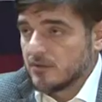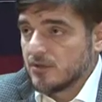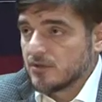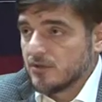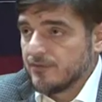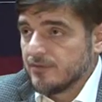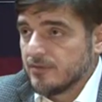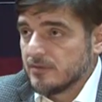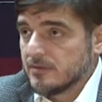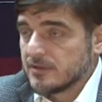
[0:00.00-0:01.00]

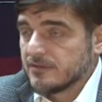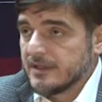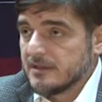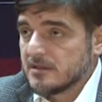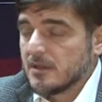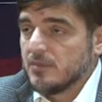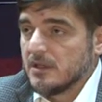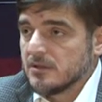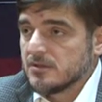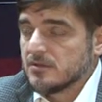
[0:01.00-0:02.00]
Кудряшов своей
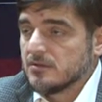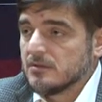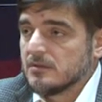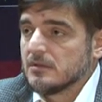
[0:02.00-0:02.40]
стабильностью,